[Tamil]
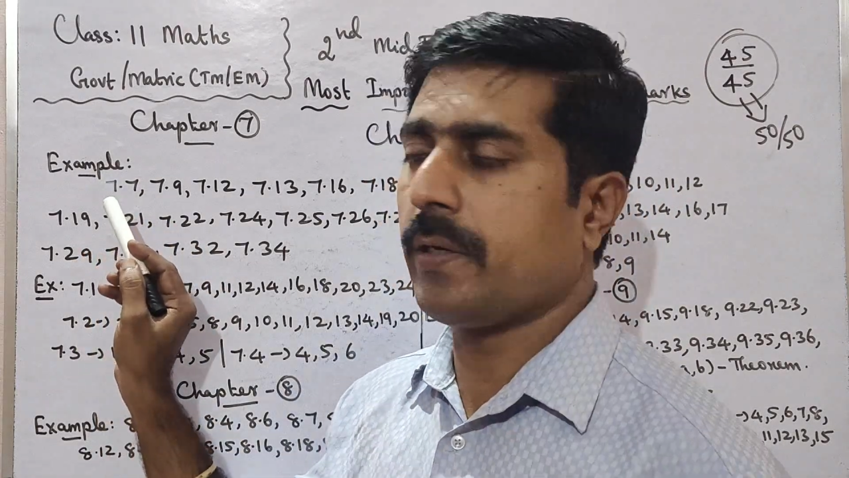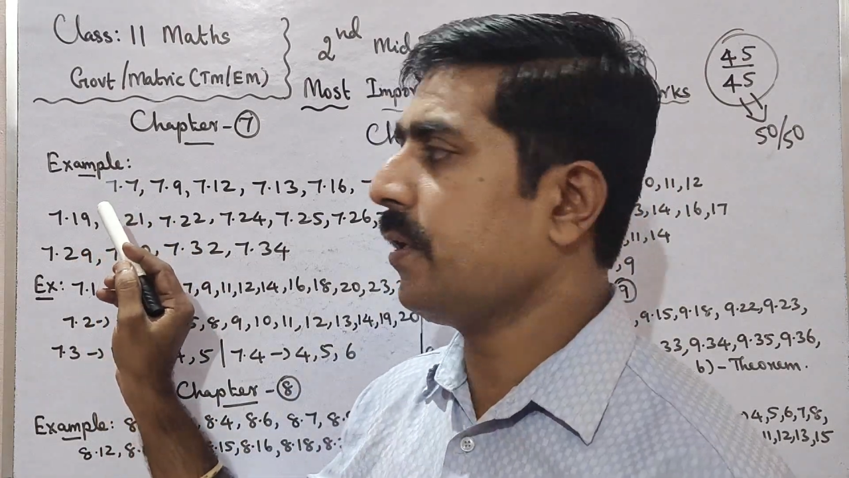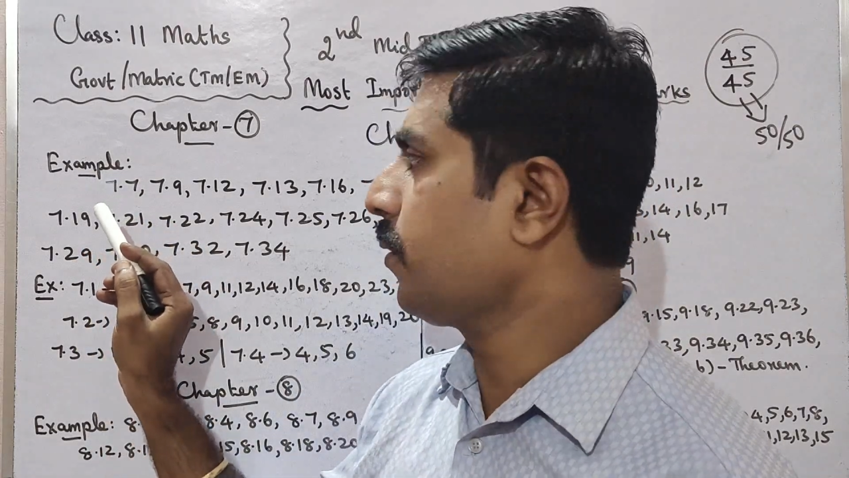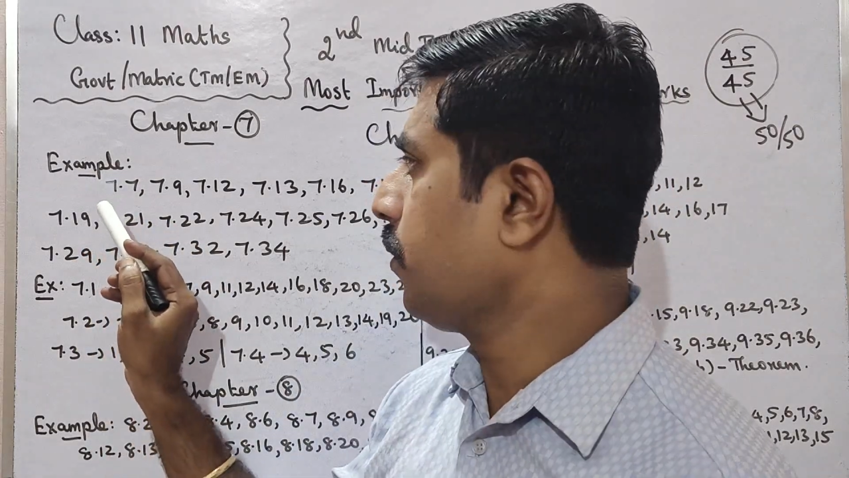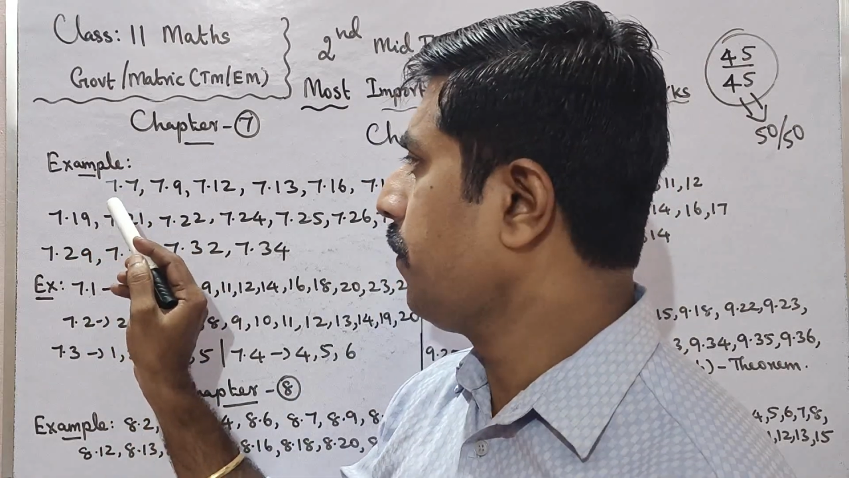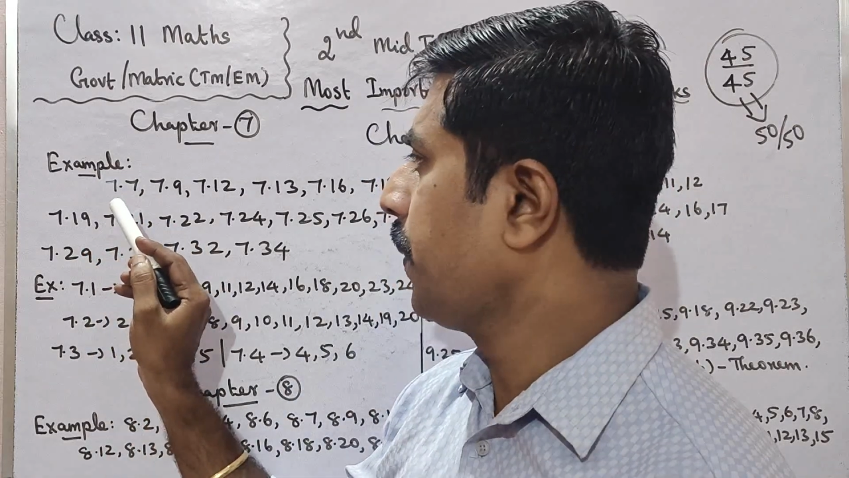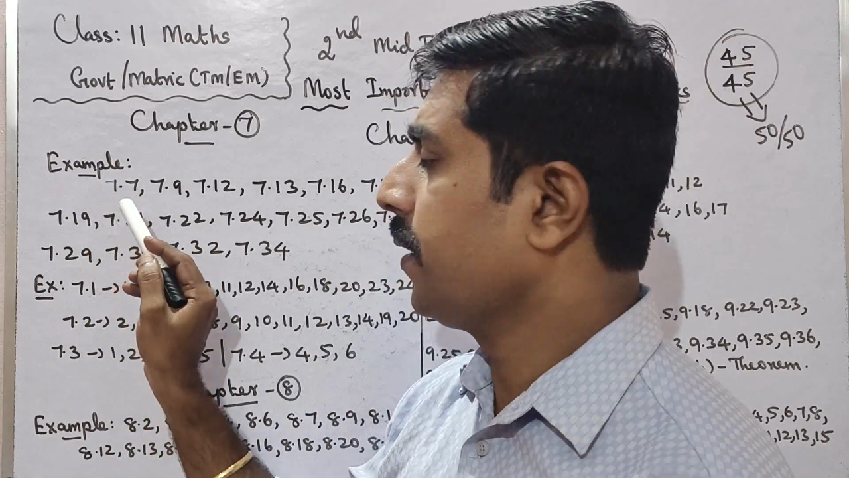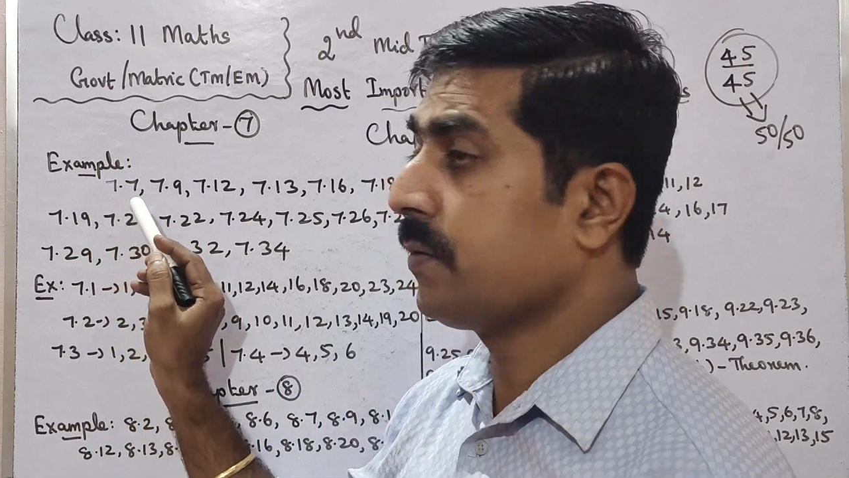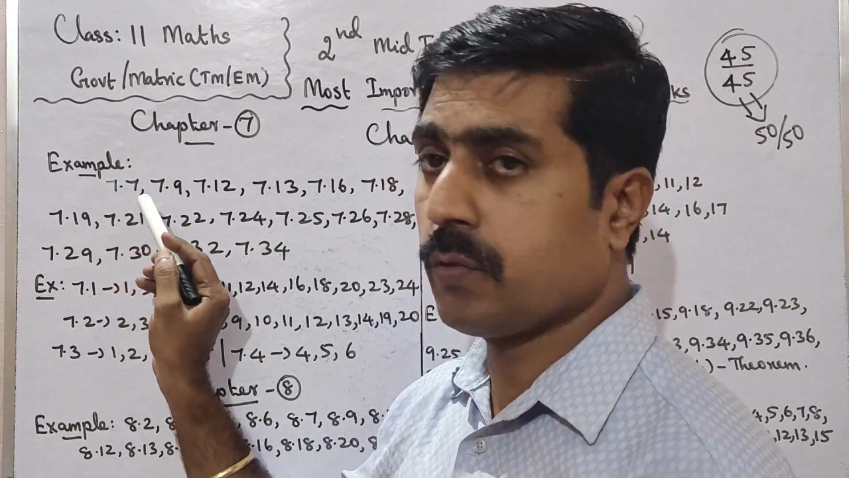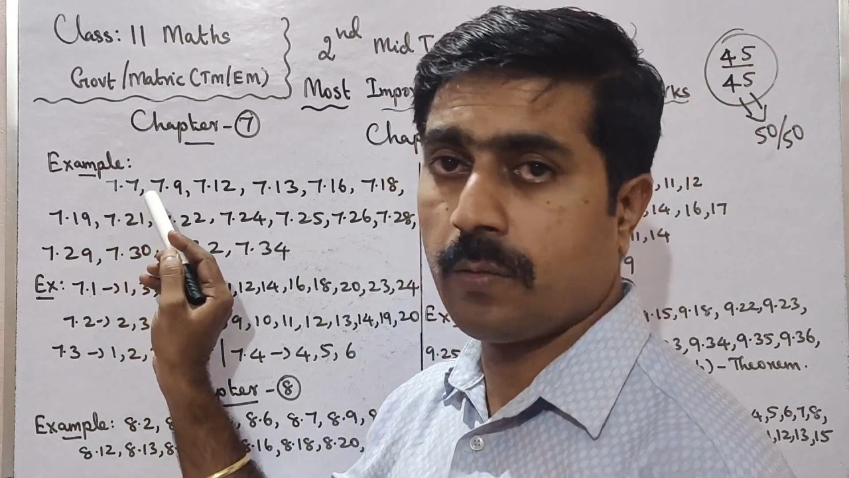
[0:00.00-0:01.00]
பண்ணியிருக்கோம்
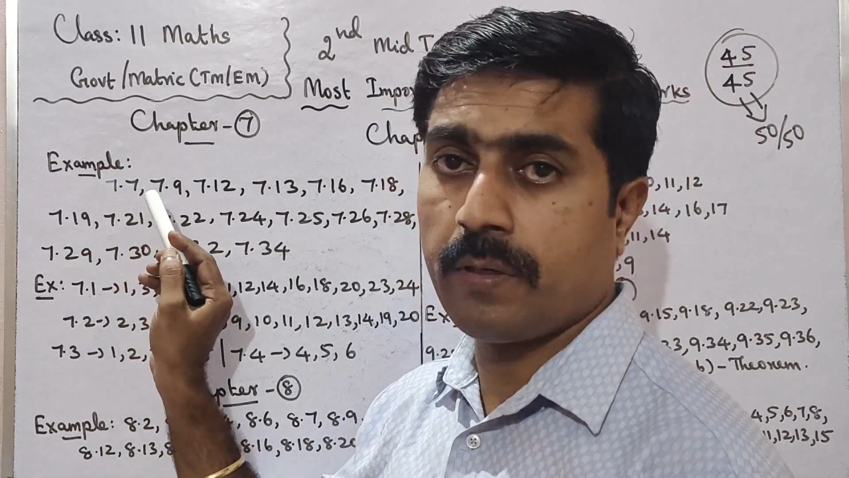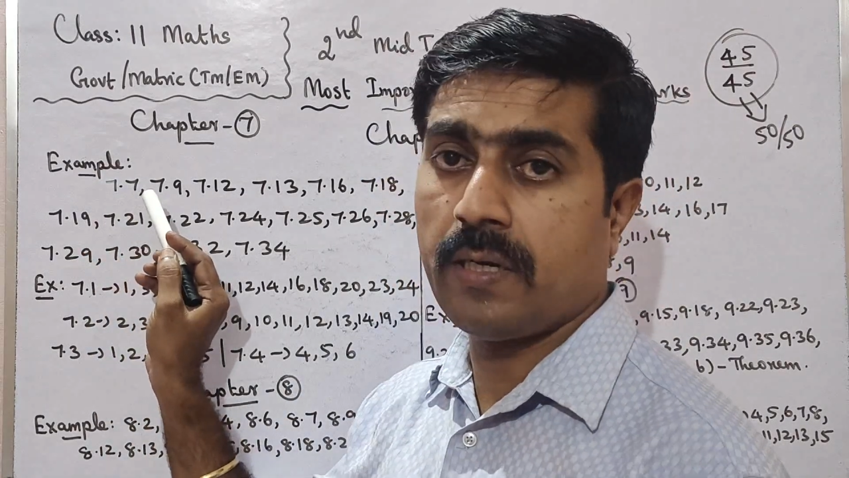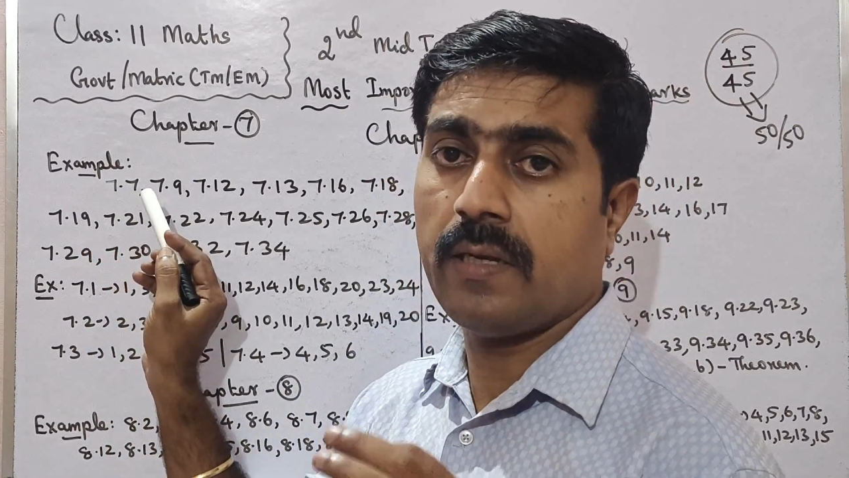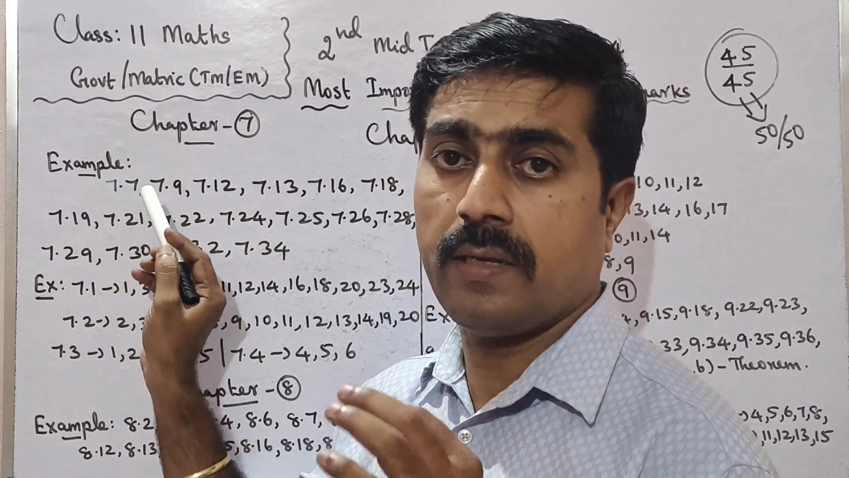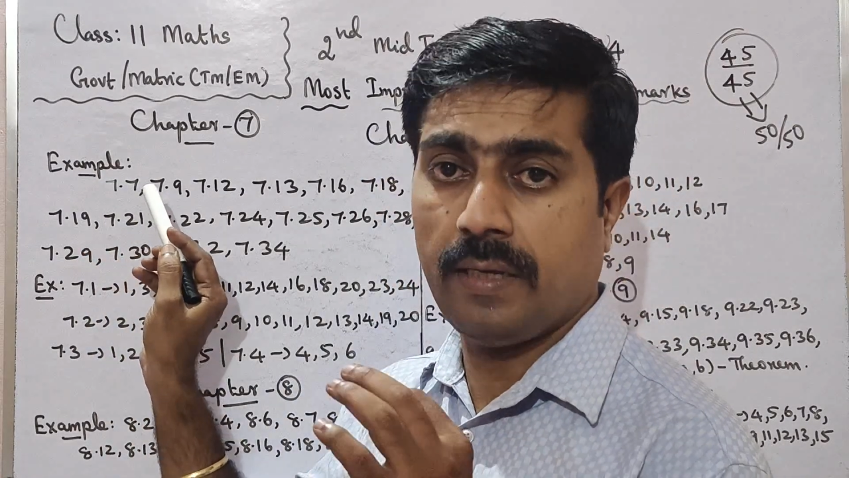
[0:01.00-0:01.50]
ஸோ பட்